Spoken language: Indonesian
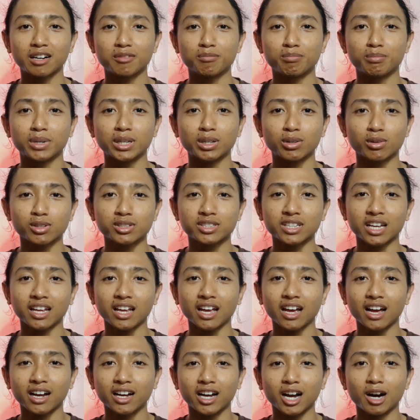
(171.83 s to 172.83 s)
menurut
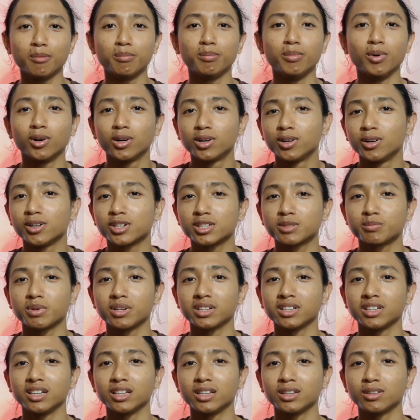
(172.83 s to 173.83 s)
saya agak bodoh
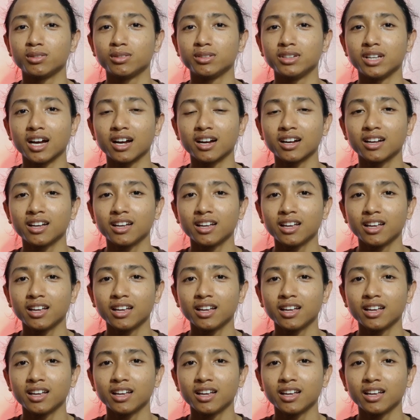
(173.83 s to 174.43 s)
seperti itu yang